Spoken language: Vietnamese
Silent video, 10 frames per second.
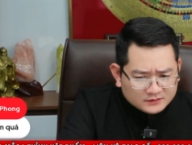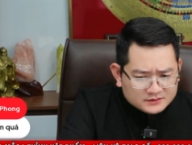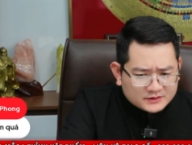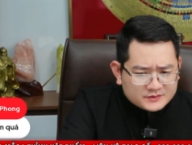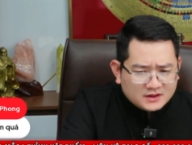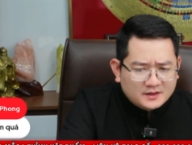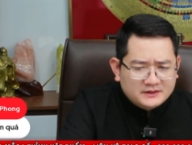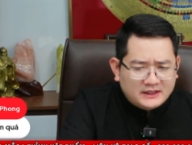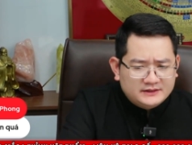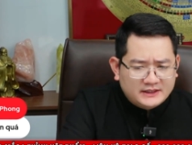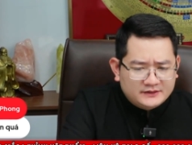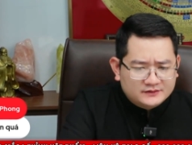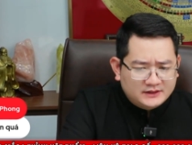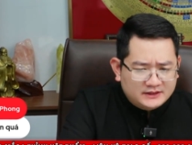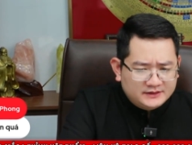trong trường hợp như này thì anh có
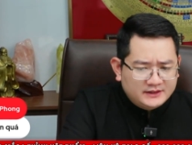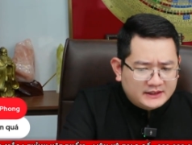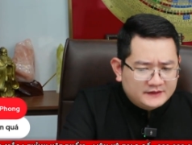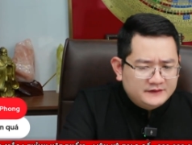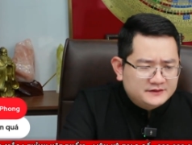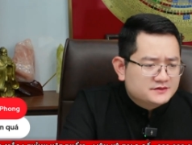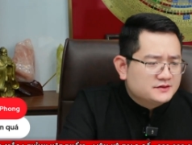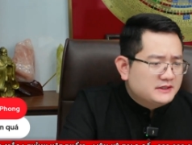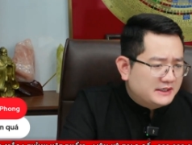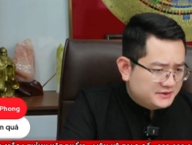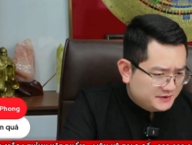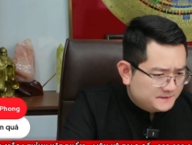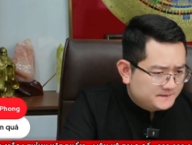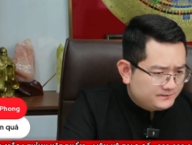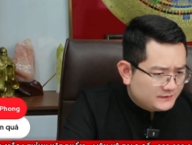thể là tiến hành ăn vị gương sơn hạt giống
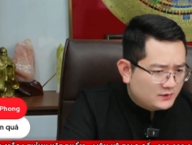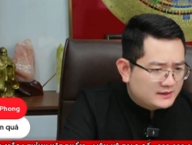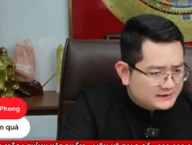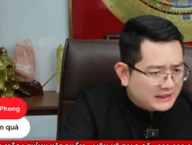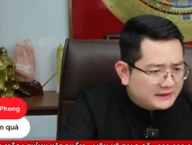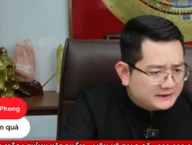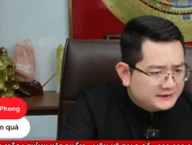để hóa giải